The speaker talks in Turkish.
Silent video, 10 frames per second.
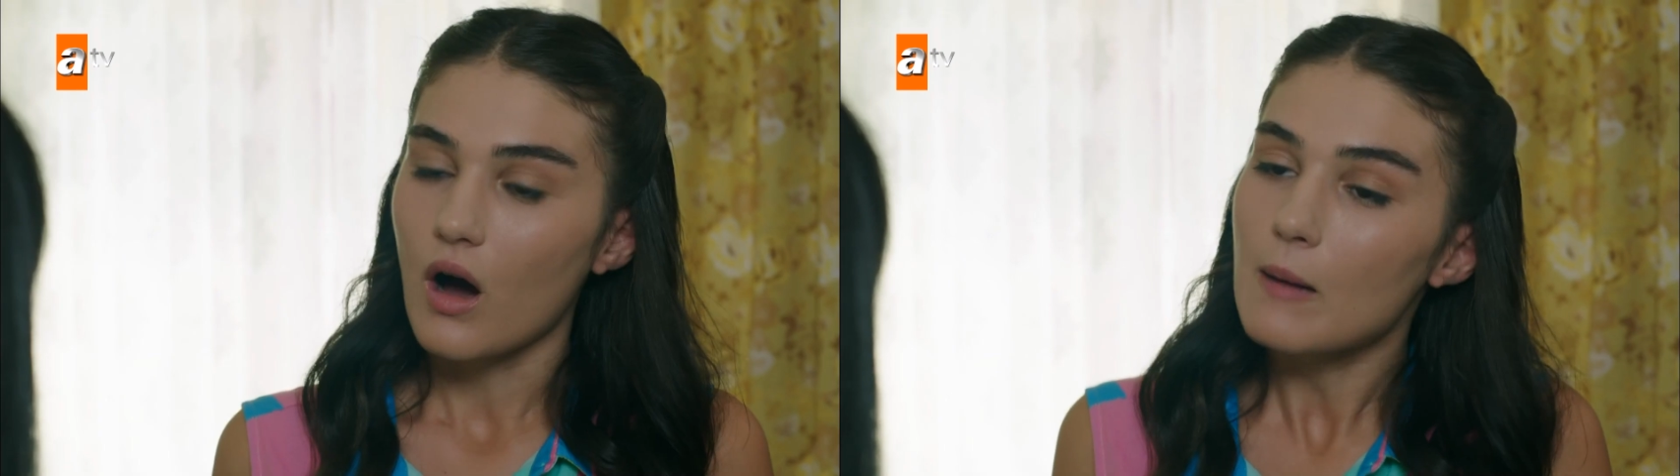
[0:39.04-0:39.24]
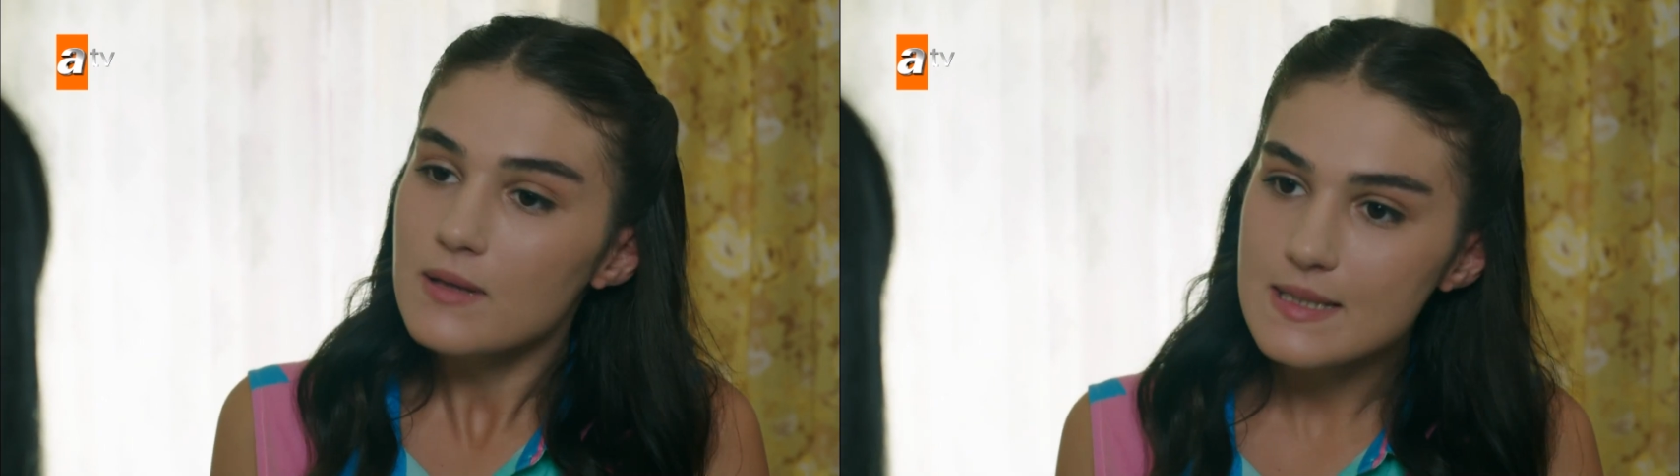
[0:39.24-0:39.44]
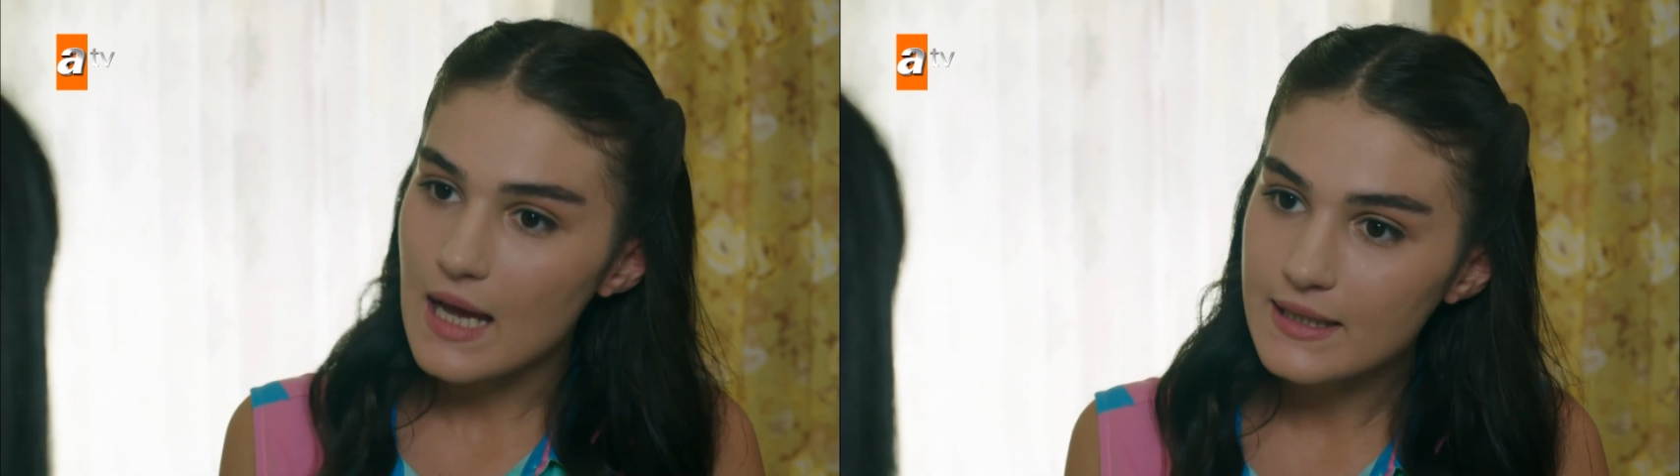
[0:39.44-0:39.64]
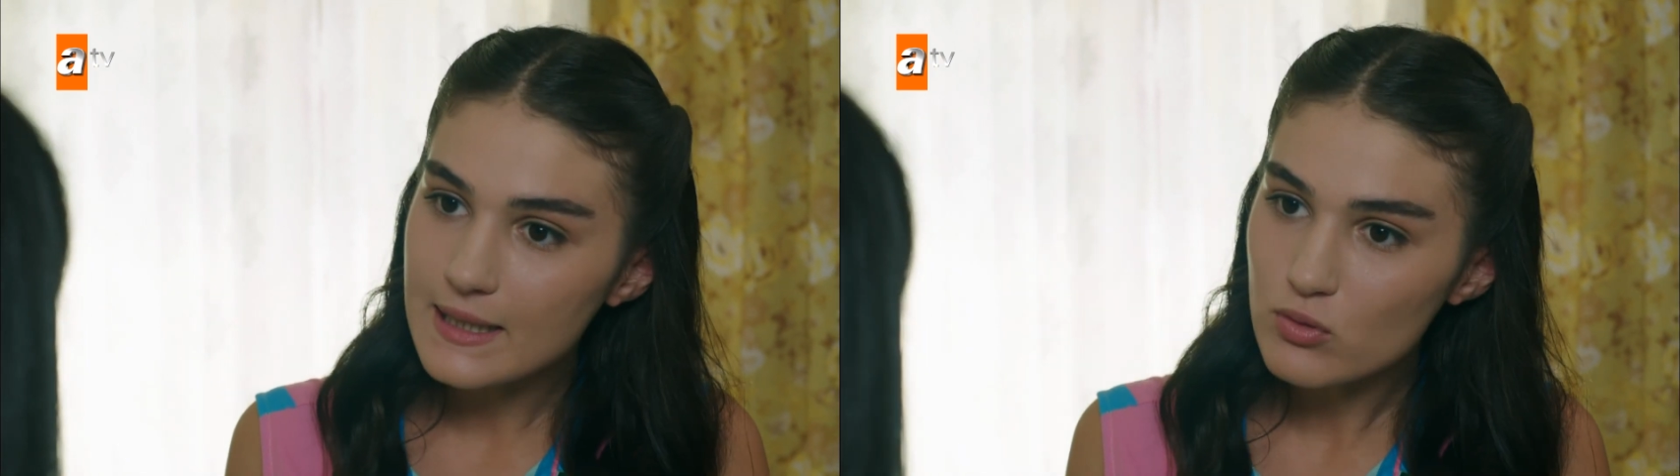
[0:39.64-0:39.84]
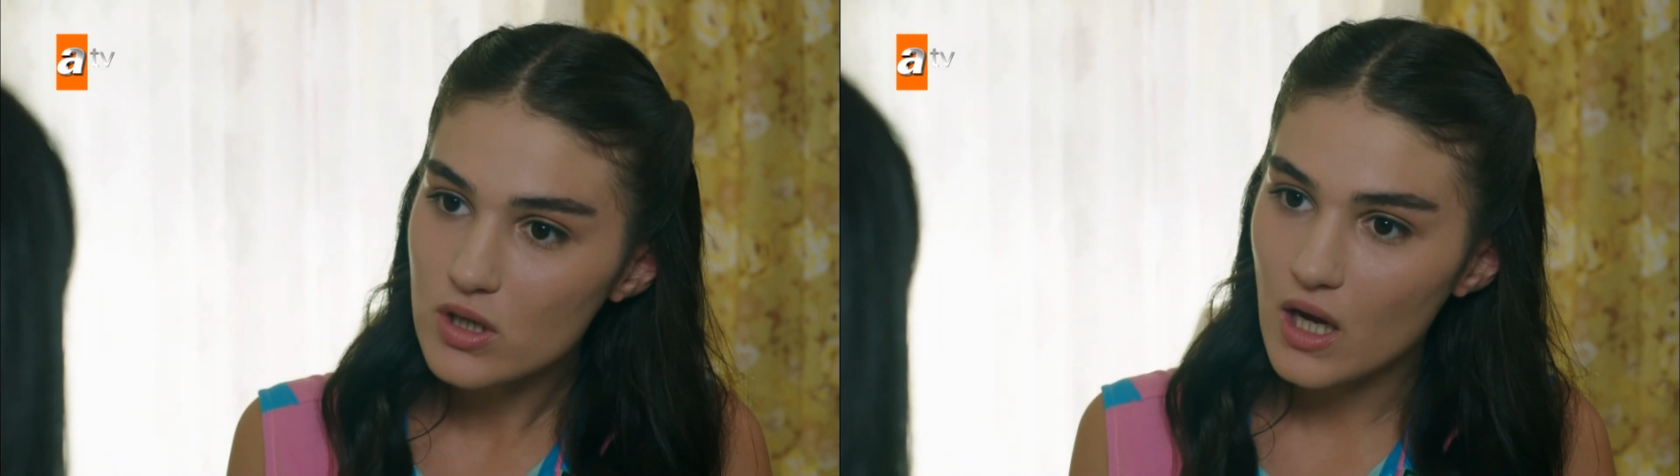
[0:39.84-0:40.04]
Abla sen
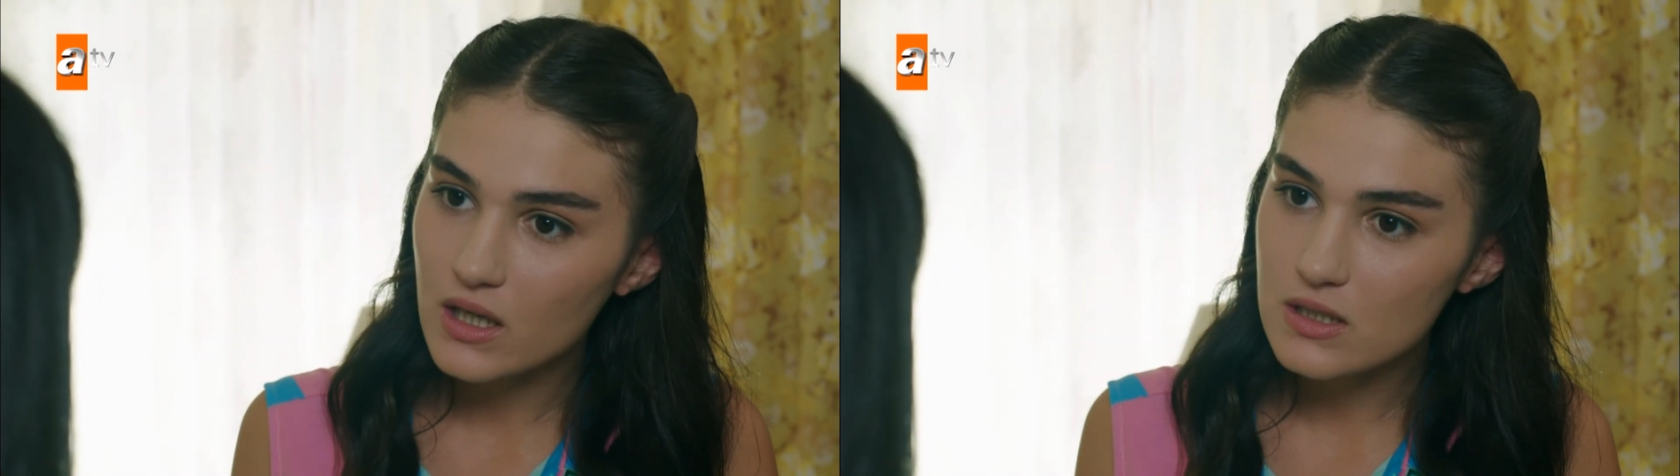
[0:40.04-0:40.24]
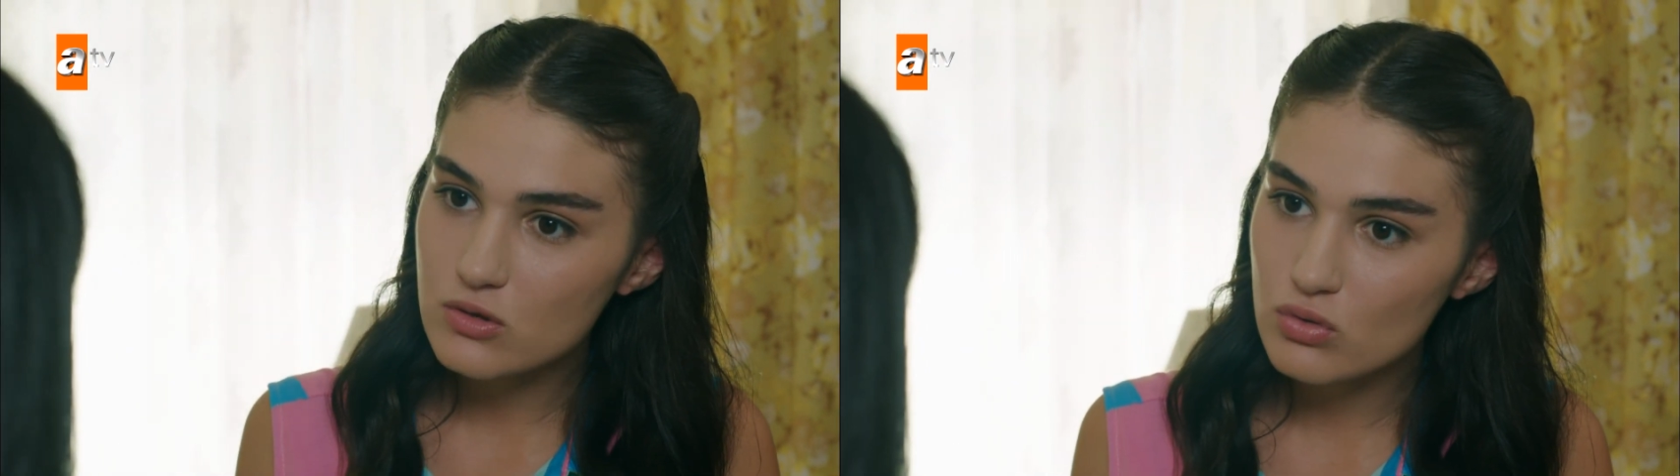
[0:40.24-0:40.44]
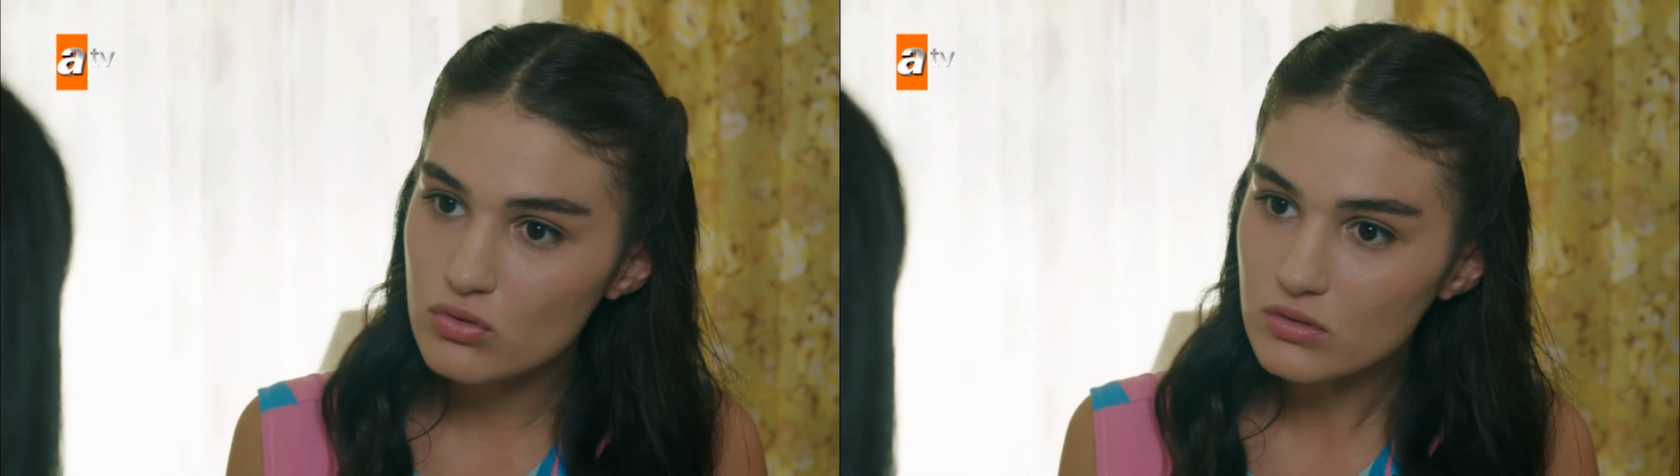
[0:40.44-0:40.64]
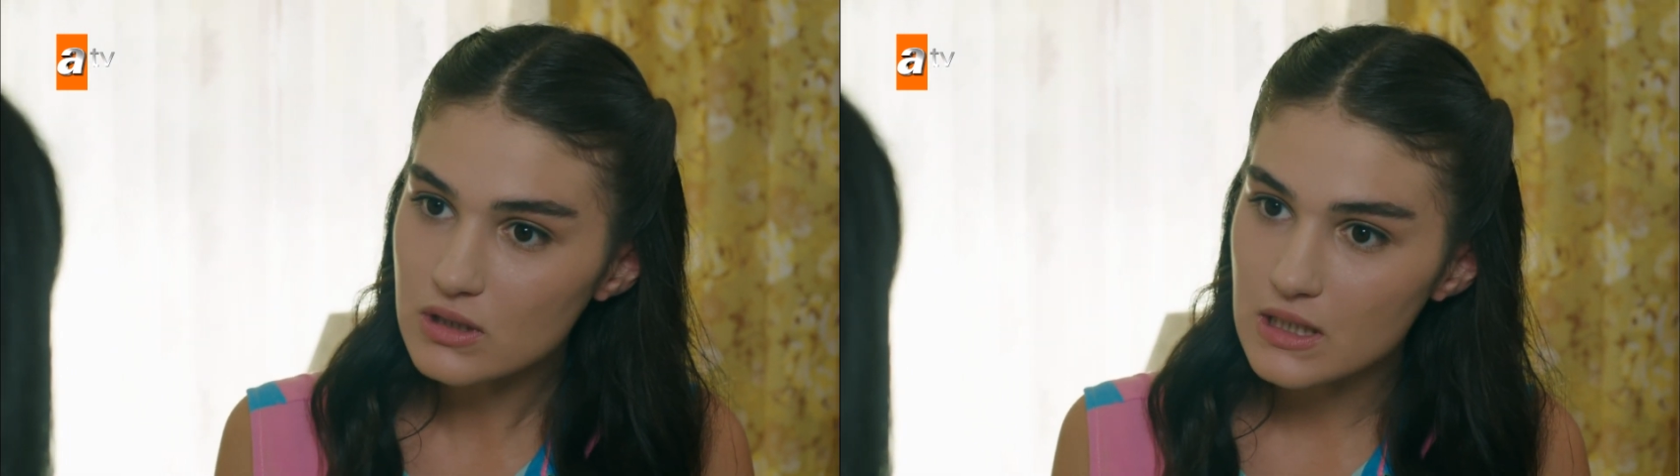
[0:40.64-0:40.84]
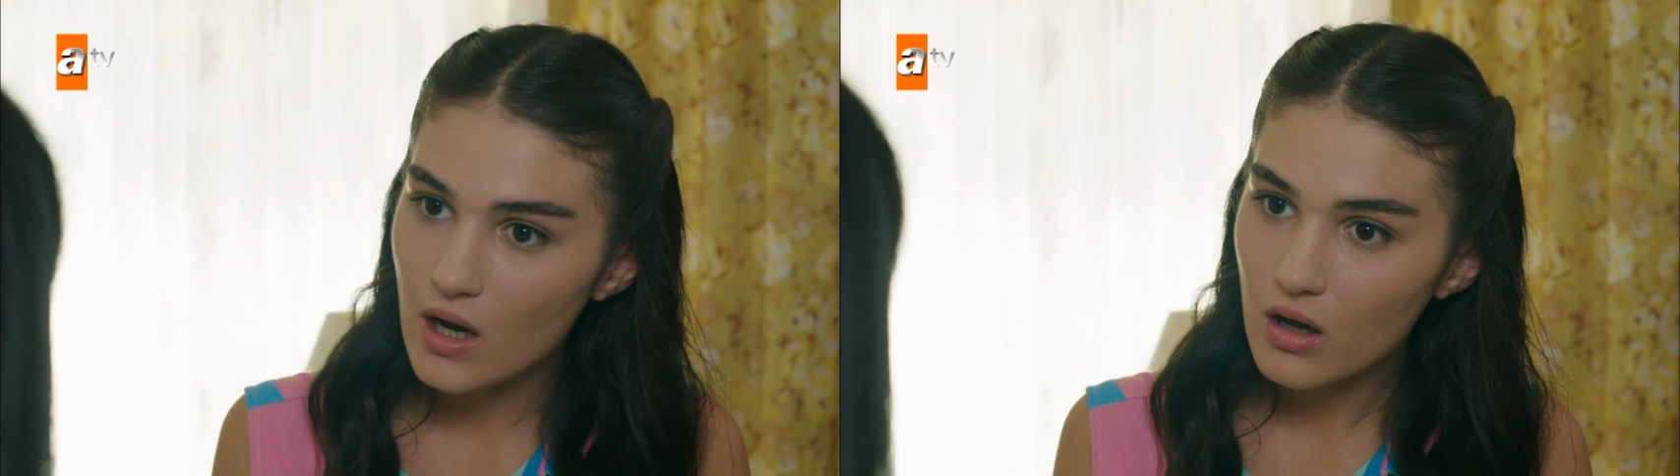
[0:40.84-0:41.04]
niye bu kadar kasıyorsun
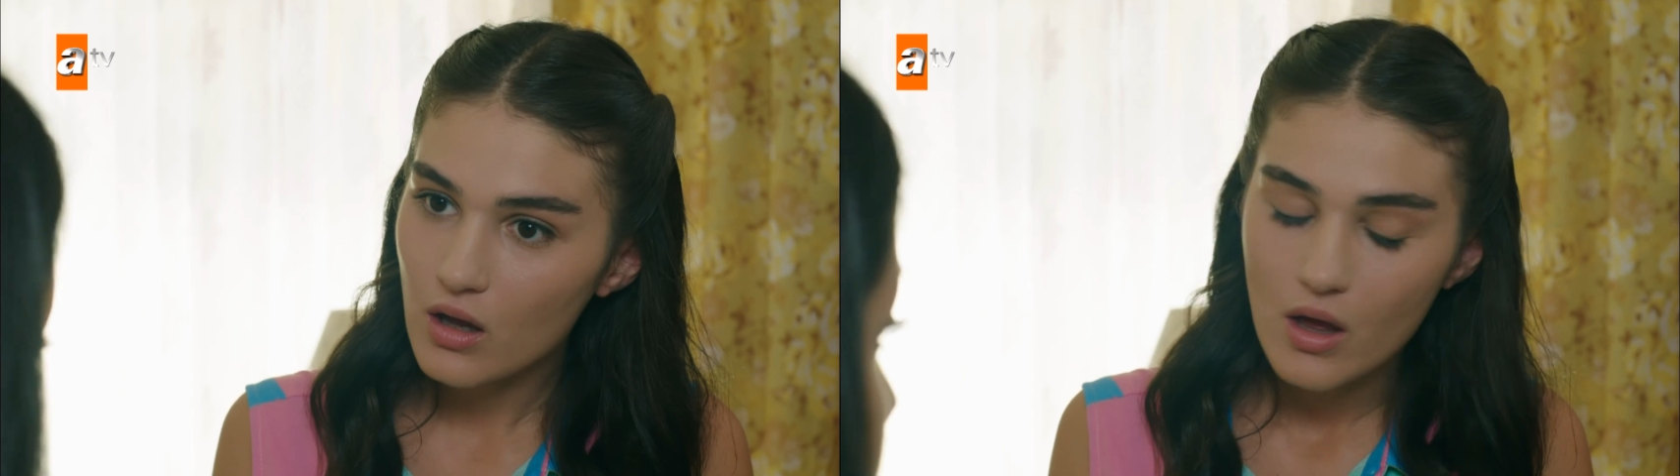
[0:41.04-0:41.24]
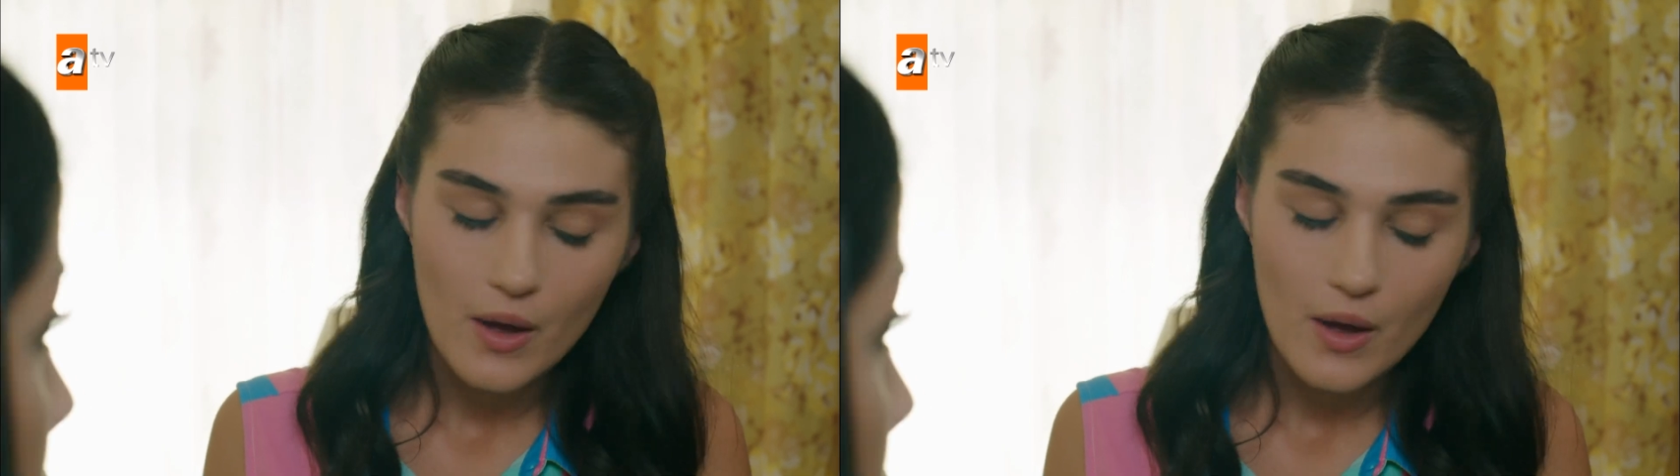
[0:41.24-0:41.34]
ki ya?